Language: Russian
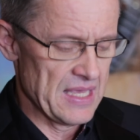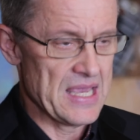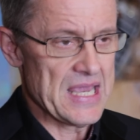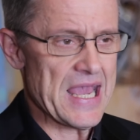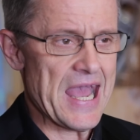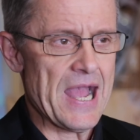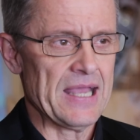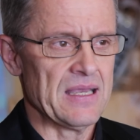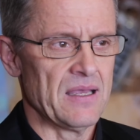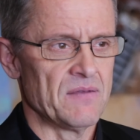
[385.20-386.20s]
И
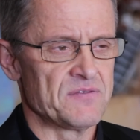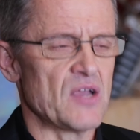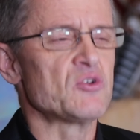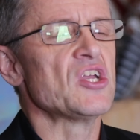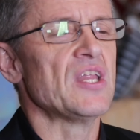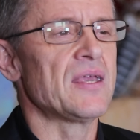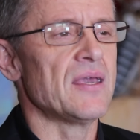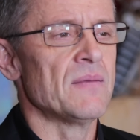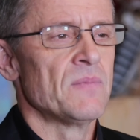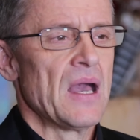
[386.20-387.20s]
э, все
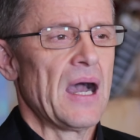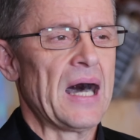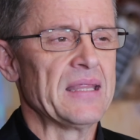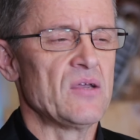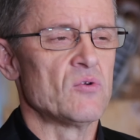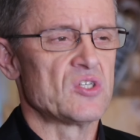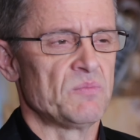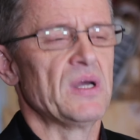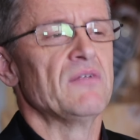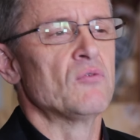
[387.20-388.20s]
ученики, они
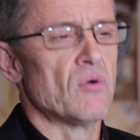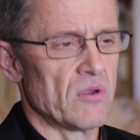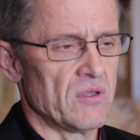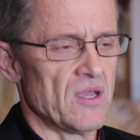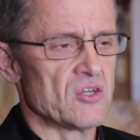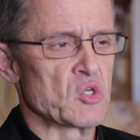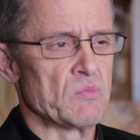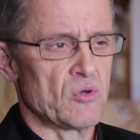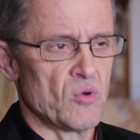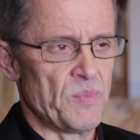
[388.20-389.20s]
уже были в городе,
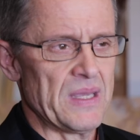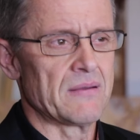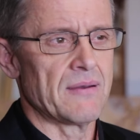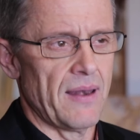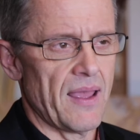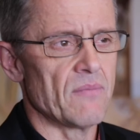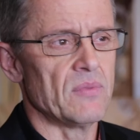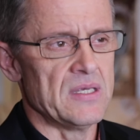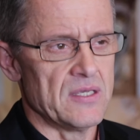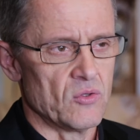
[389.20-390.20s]
чтобы купить
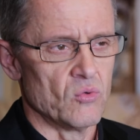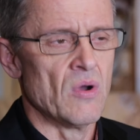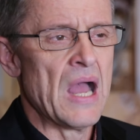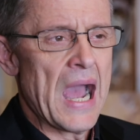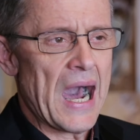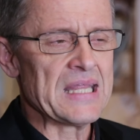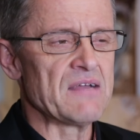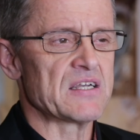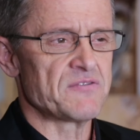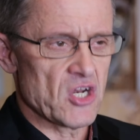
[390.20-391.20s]
хлеб и еду.
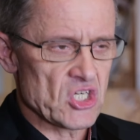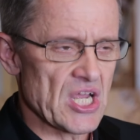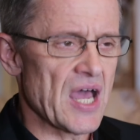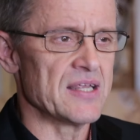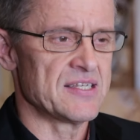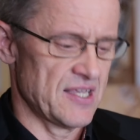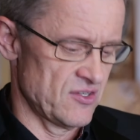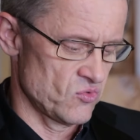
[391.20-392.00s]
Они возвращались к